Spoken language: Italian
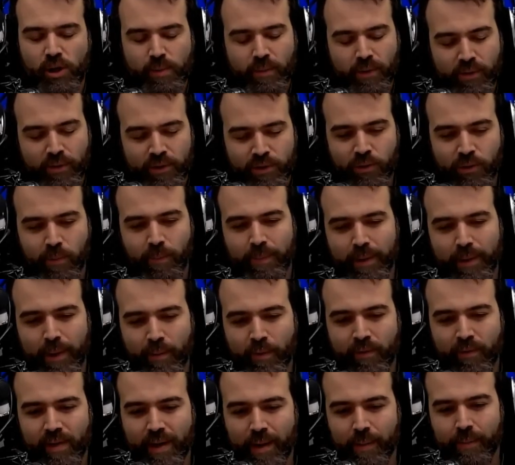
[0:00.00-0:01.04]
ma questo è un
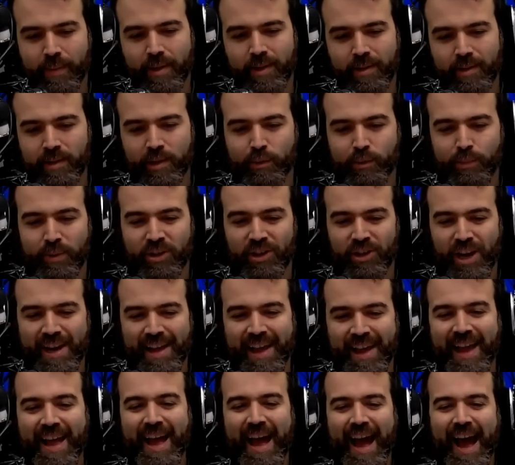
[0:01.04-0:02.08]
premio veramente speciale
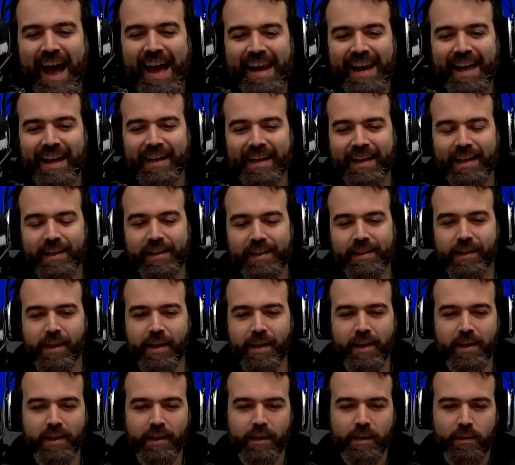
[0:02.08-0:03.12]
alla
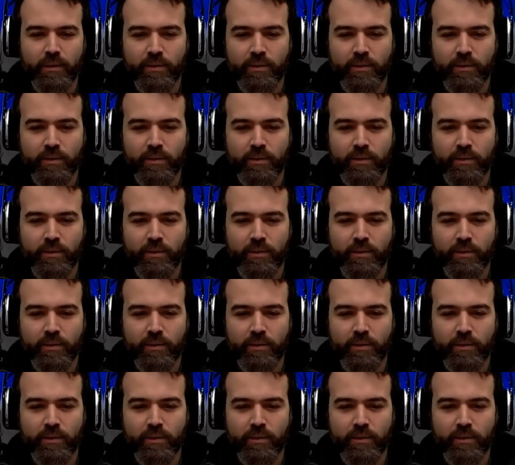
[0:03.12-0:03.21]
carriera,